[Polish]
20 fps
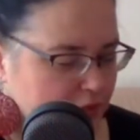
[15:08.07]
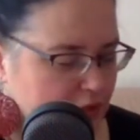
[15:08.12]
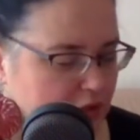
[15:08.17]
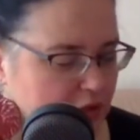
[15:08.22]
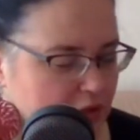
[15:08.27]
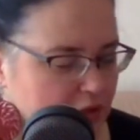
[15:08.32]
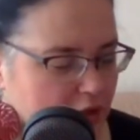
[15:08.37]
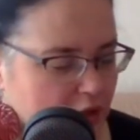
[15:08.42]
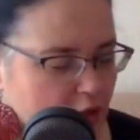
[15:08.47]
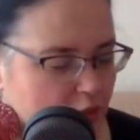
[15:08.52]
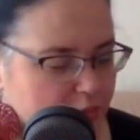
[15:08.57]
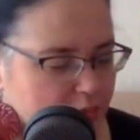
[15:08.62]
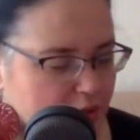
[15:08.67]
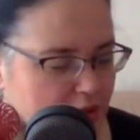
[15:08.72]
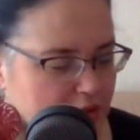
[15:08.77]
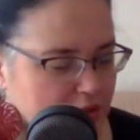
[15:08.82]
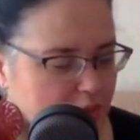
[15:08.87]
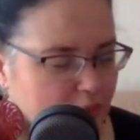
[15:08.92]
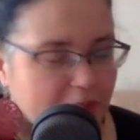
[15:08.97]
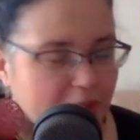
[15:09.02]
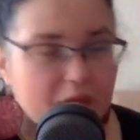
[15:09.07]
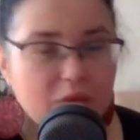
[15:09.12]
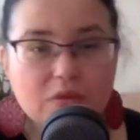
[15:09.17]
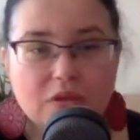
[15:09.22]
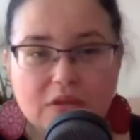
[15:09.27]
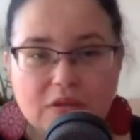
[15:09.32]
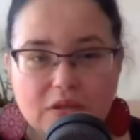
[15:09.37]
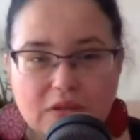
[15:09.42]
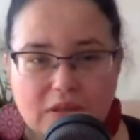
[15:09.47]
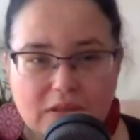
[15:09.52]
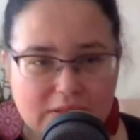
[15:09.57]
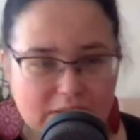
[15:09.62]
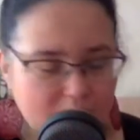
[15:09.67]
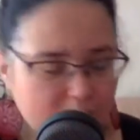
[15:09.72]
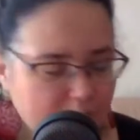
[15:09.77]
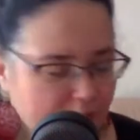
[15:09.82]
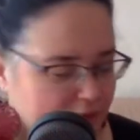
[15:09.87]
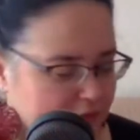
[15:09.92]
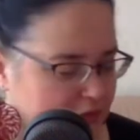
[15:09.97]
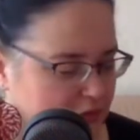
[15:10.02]
Inne kobiety mają inne
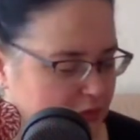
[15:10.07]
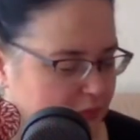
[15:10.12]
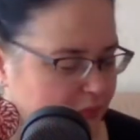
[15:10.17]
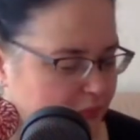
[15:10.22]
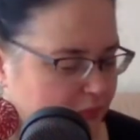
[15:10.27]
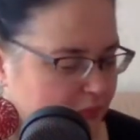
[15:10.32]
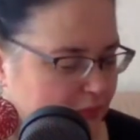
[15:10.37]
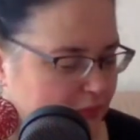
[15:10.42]
zabawy.